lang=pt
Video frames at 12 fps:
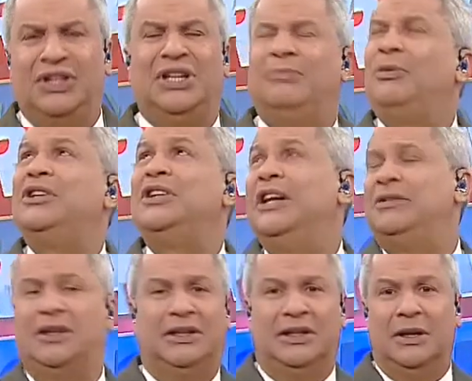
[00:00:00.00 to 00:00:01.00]
Tire, pode
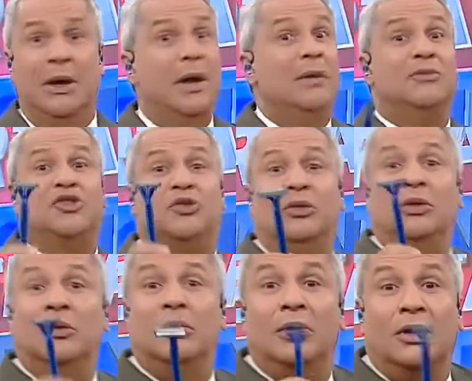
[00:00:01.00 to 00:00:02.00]
tirar, senhor.
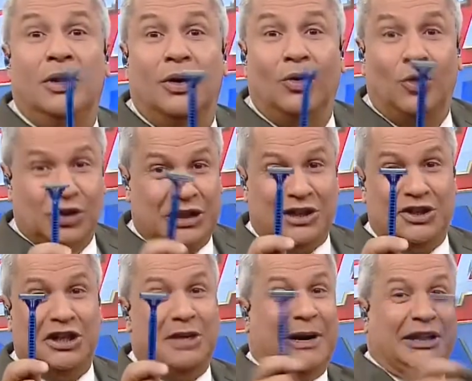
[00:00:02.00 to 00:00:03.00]
Hoje é
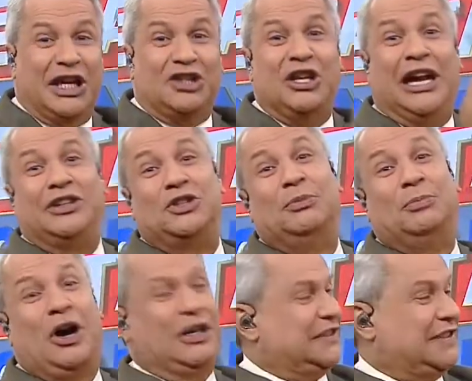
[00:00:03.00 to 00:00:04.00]
dia de bater a gilete no
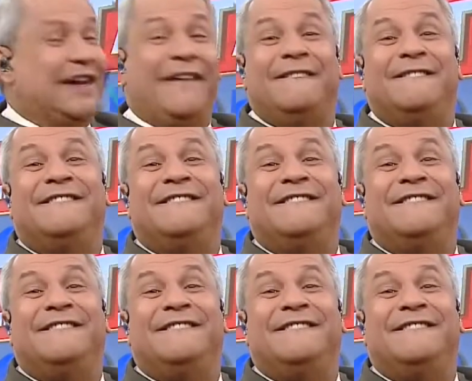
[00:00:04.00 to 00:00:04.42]
box.